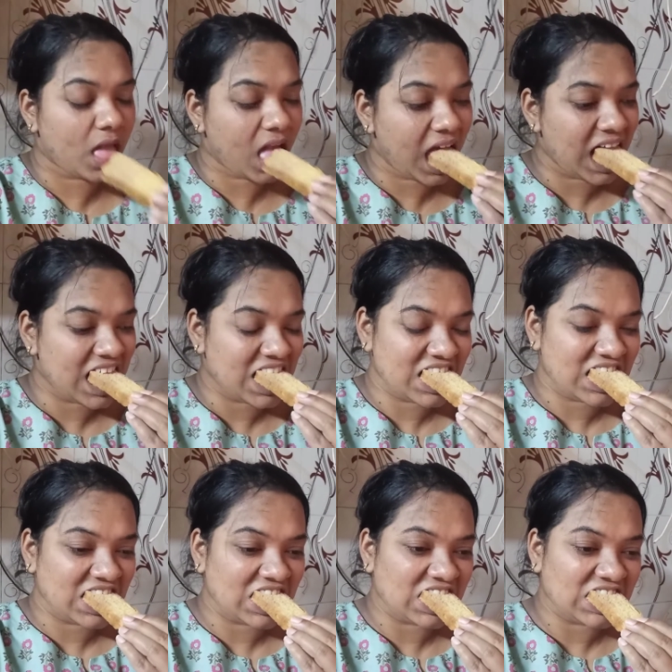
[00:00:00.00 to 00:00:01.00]
ही बोले
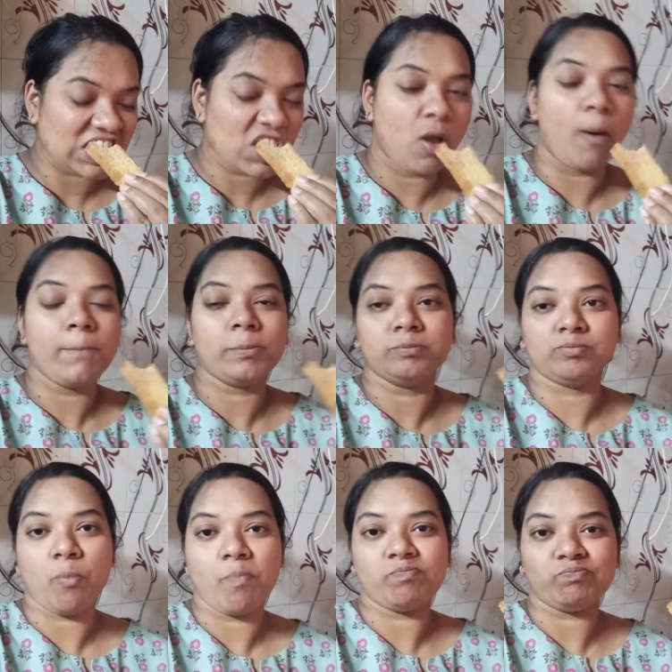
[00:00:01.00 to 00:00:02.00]
नाश्ते में मुझे
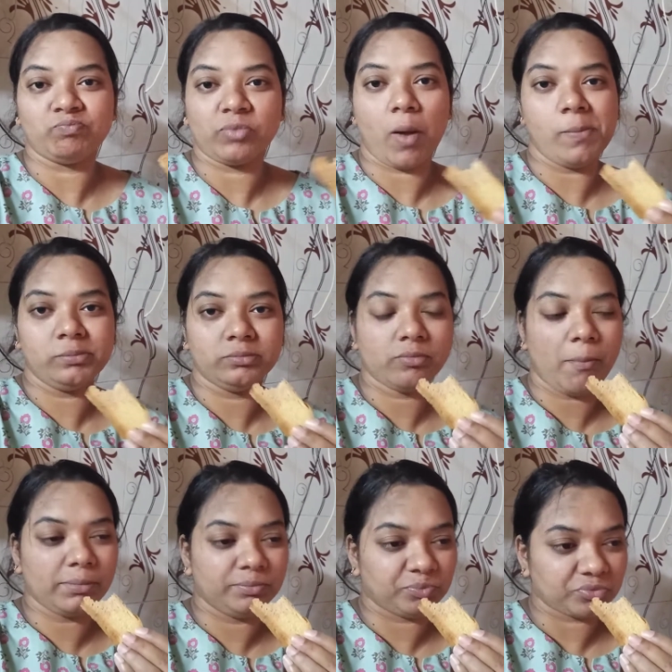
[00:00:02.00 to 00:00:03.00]
बहुत ही ज़्यादा अच्छा
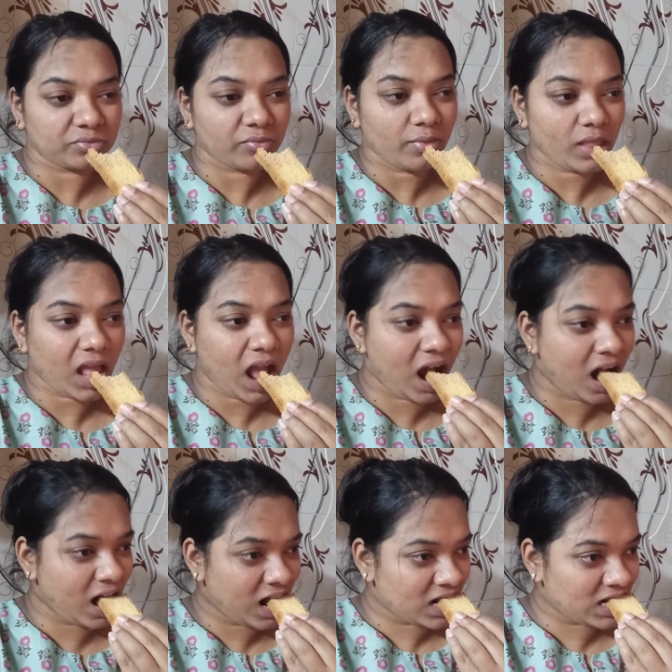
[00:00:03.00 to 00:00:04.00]
लगता है ये चाय
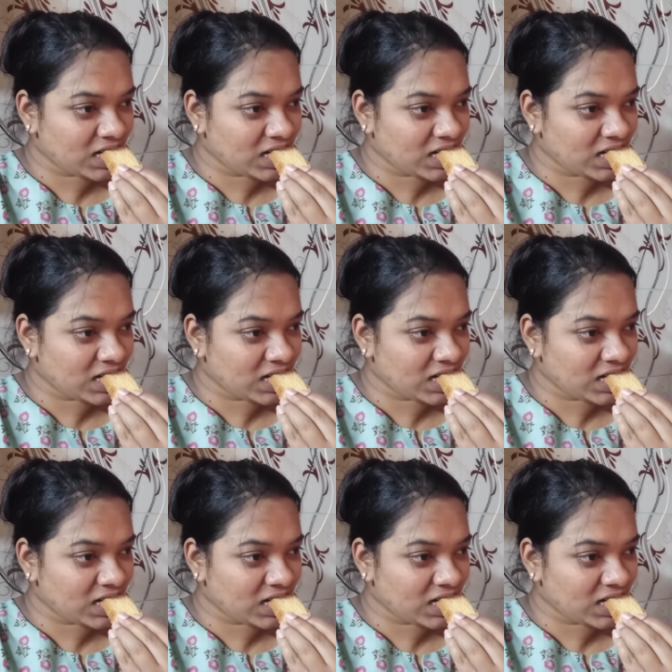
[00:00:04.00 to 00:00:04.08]
टोस्ट